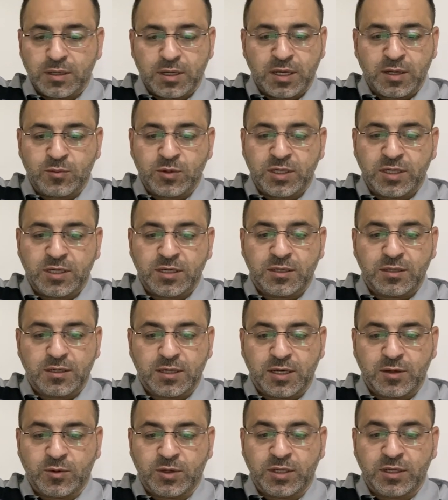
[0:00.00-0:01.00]
ابدا
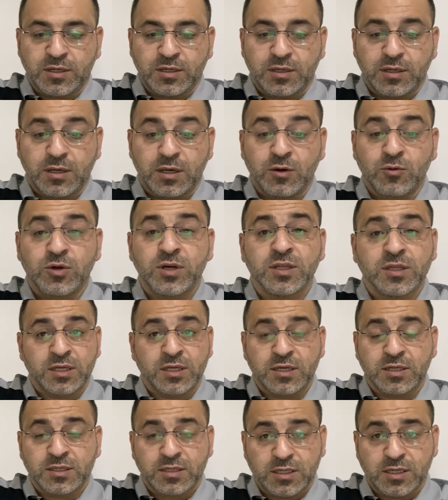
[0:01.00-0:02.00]
ابدا لو
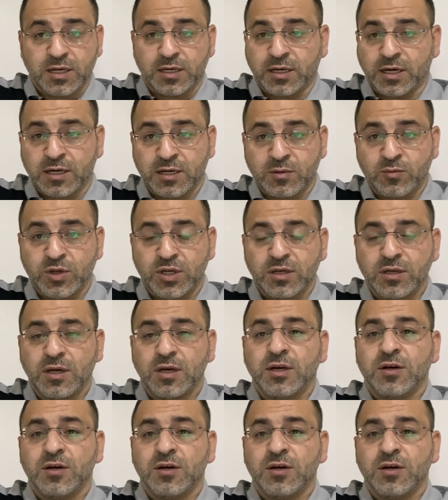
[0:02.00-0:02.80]
انسان عربي